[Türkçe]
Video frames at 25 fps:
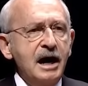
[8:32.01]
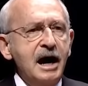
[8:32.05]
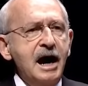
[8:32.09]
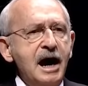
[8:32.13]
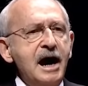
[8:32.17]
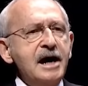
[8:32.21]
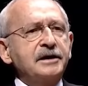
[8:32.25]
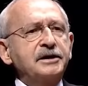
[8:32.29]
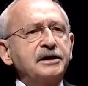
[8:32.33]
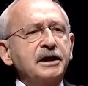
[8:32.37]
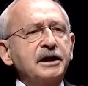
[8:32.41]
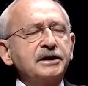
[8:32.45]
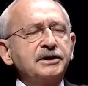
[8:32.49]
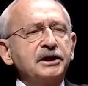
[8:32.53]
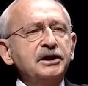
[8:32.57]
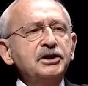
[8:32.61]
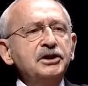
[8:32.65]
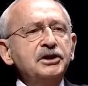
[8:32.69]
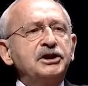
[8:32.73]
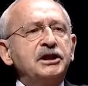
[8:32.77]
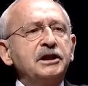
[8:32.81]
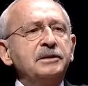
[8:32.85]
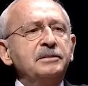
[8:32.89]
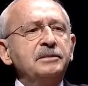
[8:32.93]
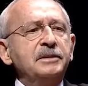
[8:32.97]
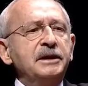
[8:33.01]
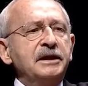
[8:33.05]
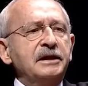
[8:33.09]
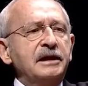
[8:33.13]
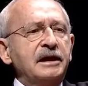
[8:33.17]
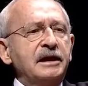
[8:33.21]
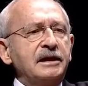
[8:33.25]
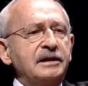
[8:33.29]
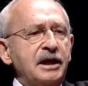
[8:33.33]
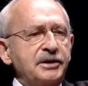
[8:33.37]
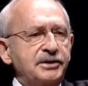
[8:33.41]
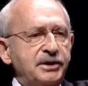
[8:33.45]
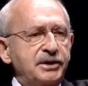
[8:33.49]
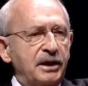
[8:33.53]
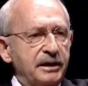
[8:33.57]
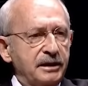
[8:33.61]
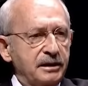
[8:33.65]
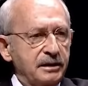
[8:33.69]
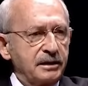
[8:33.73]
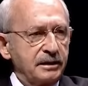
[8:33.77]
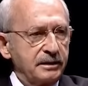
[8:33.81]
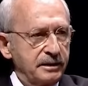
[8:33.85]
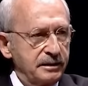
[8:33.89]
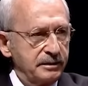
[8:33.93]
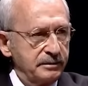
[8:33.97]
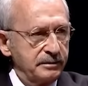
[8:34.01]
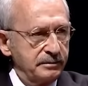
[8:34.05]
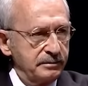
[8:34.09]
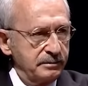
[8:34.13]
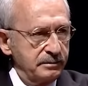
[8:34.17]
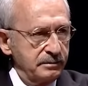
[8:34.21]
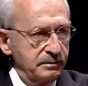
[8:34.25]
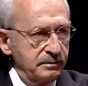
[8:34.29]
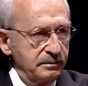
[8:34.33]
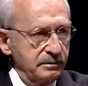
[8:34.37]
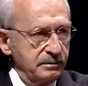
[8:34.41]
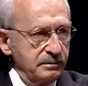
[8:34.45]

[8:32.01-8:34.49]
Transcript: Herkesin kimliğine de saygılıyım.